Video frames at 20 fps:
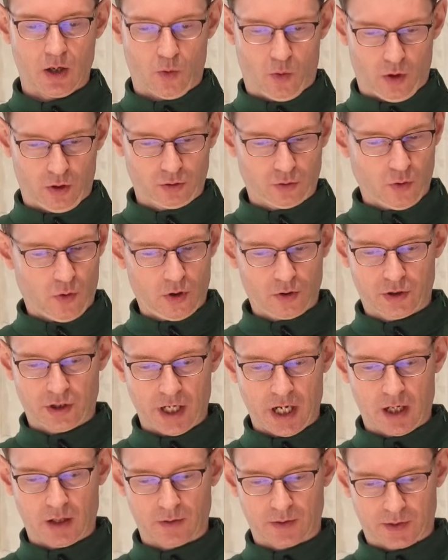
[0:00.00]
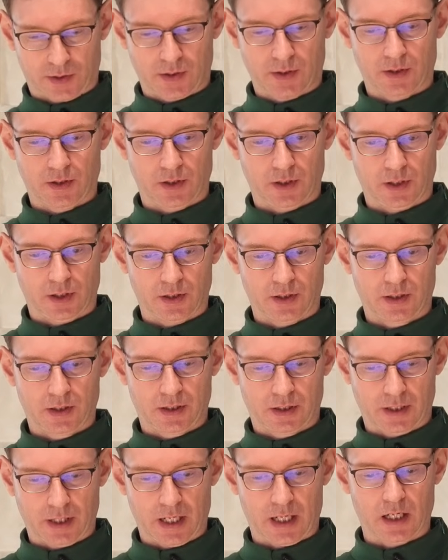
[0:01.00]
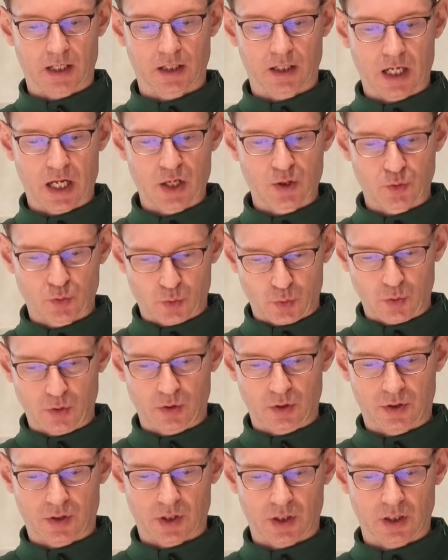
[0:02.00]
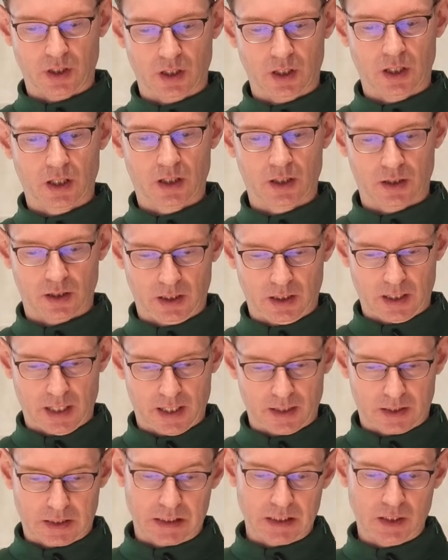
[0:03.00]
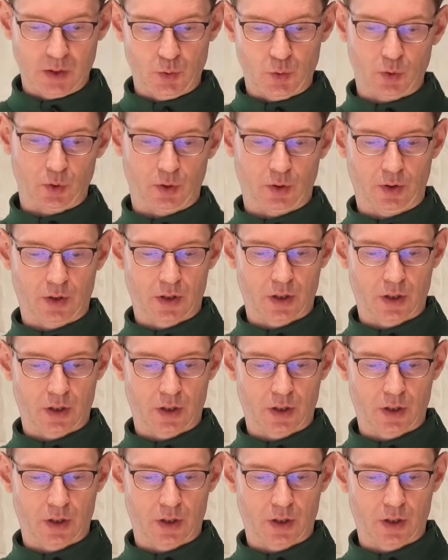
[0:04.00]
我多少次想聚集你的子女，